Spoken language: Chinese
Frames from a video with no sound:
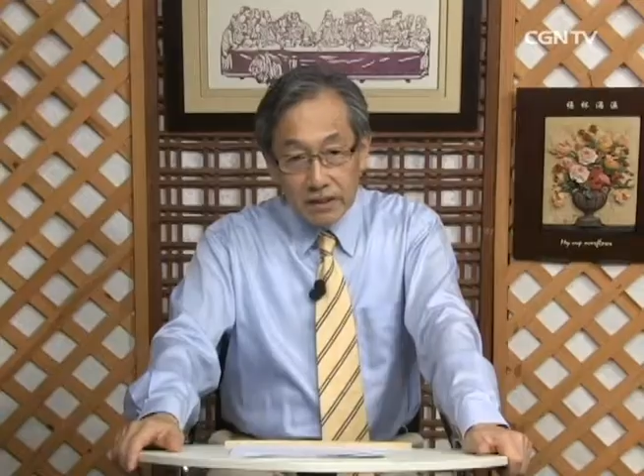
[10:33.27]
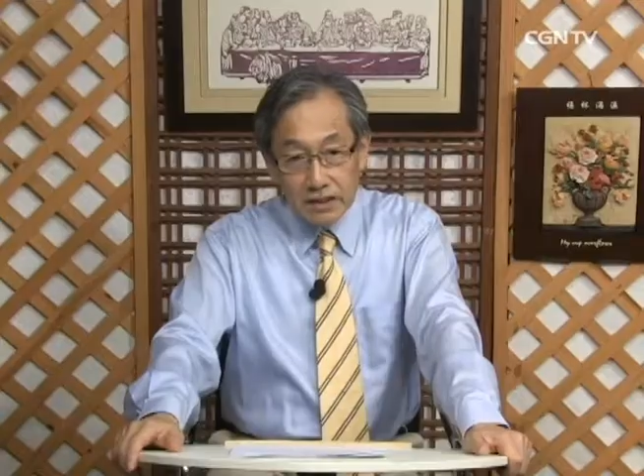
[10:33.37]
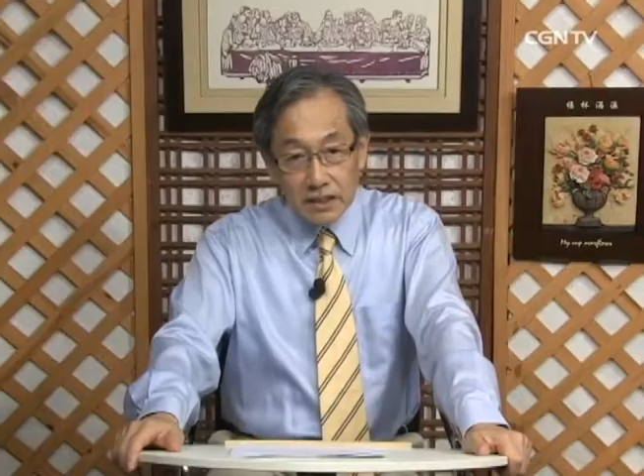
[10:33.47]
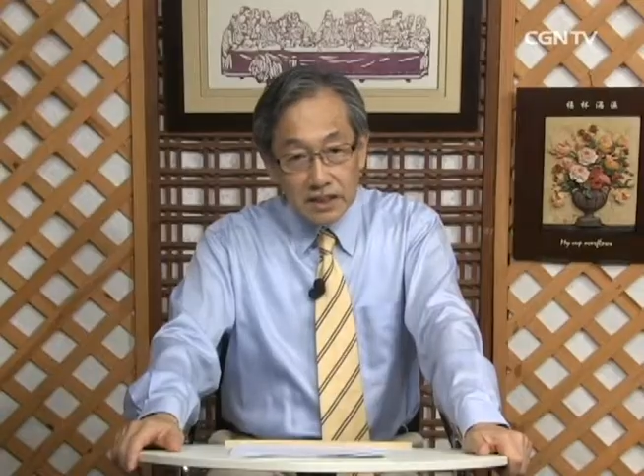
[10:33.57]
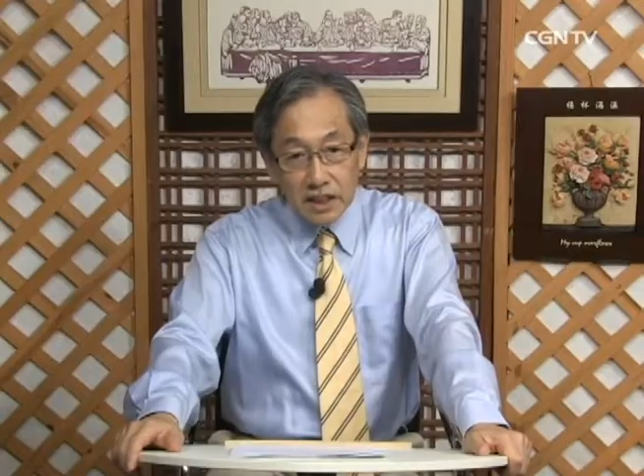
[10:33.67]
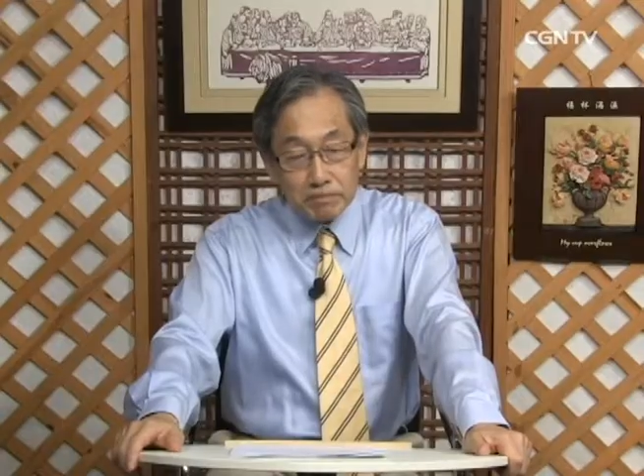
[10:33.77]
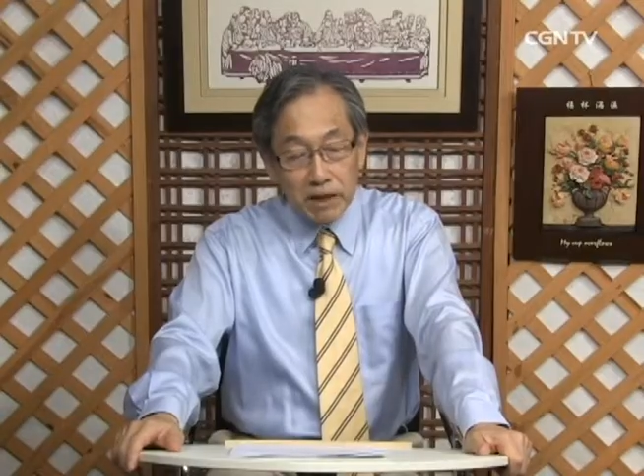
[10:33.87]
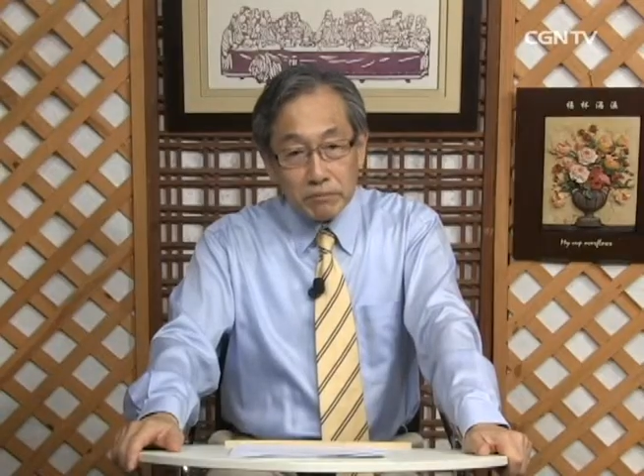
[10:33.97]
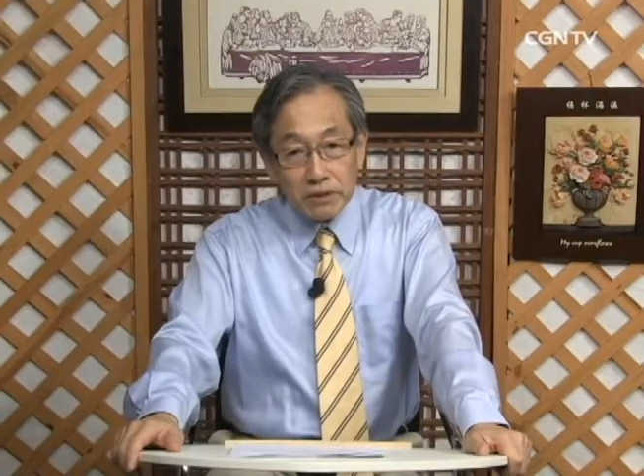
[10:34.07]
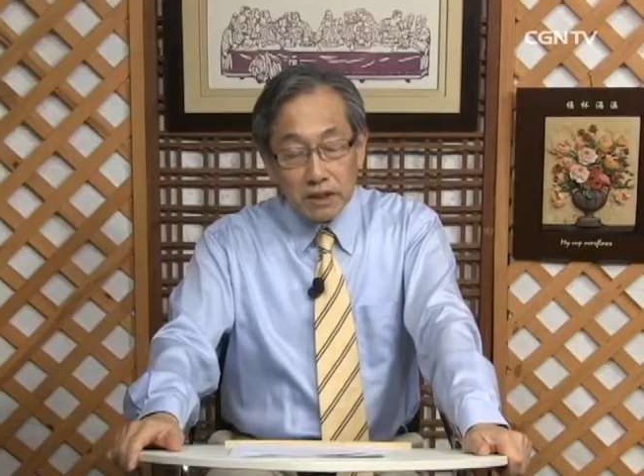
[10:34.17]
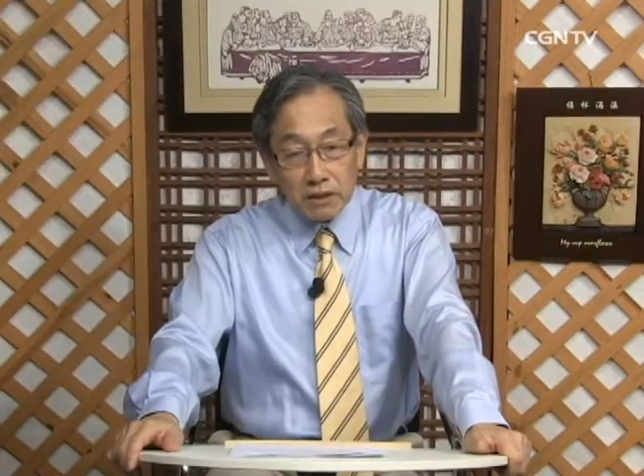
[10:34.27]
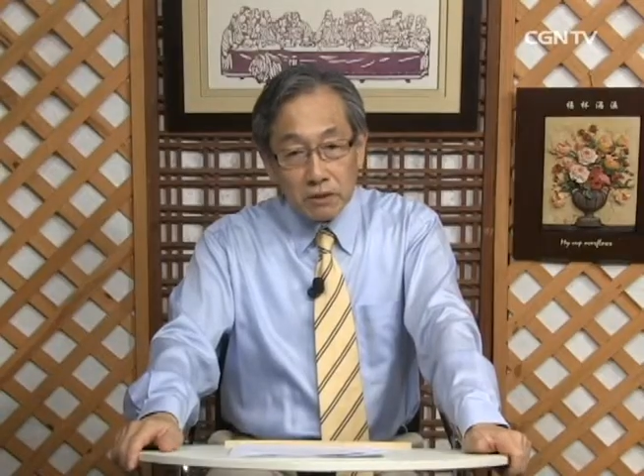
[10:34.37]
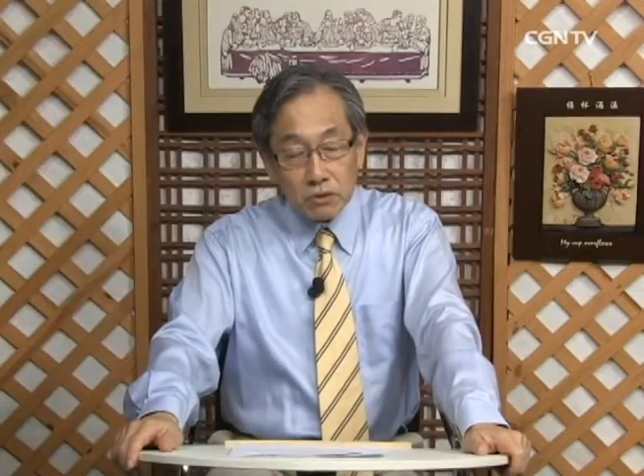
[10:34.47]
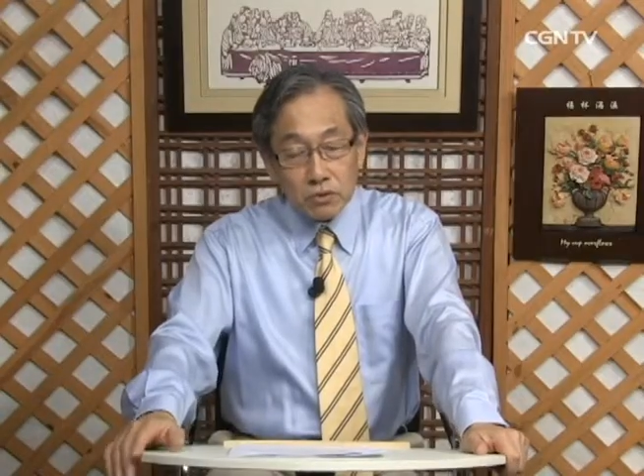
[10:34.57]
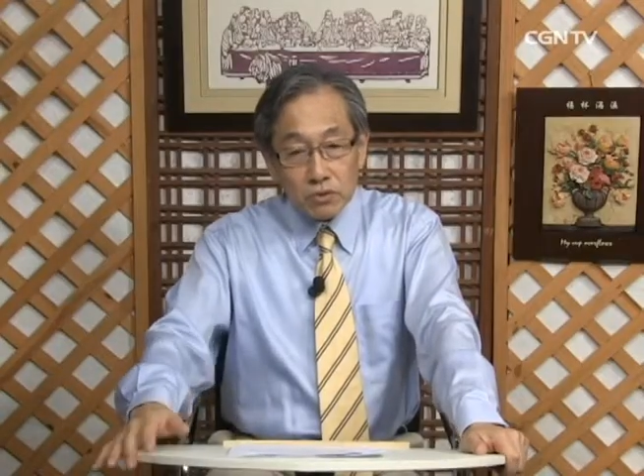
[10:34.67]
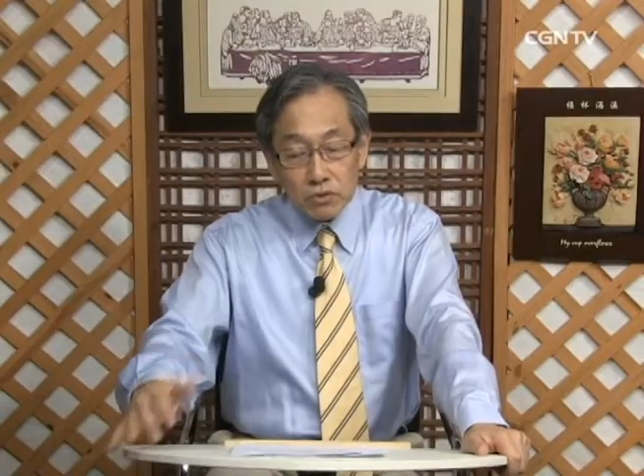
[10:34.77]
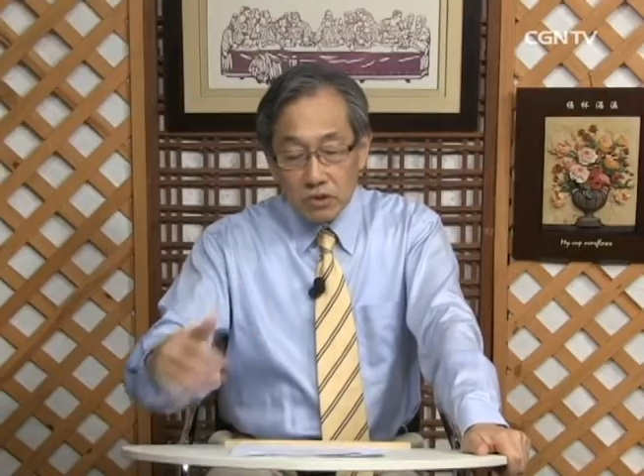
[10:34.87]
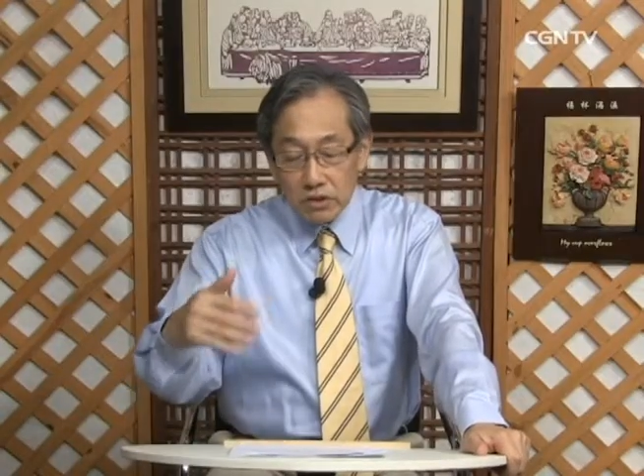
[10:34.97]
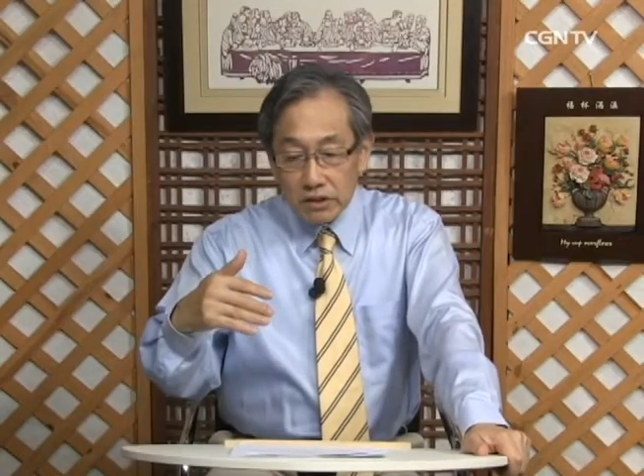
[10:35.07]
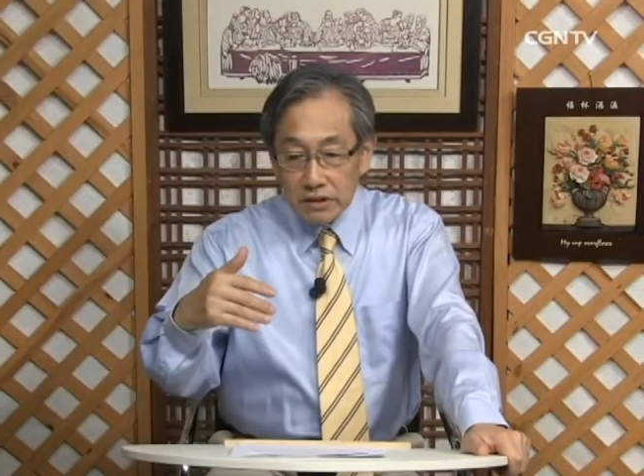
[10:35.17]
但这个并不能够
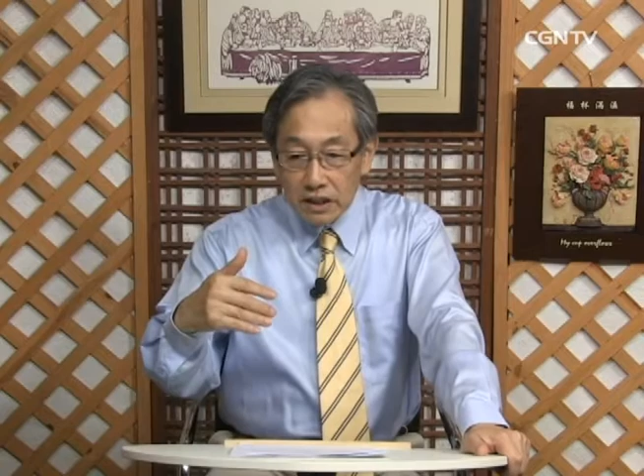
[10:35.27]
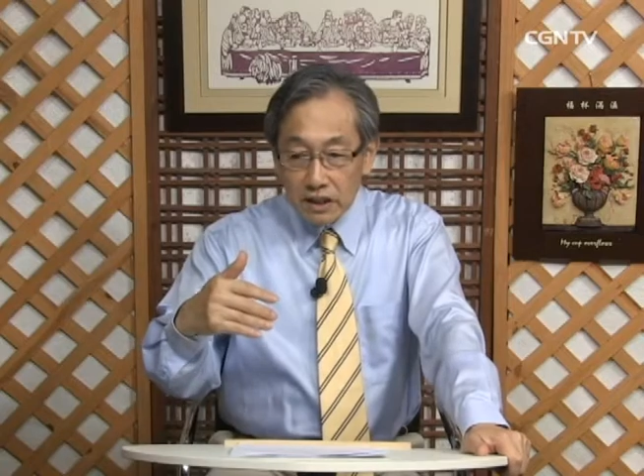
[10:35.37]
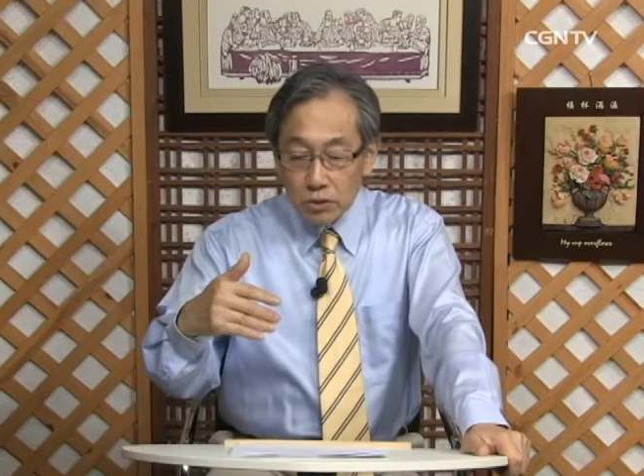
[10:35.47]
那个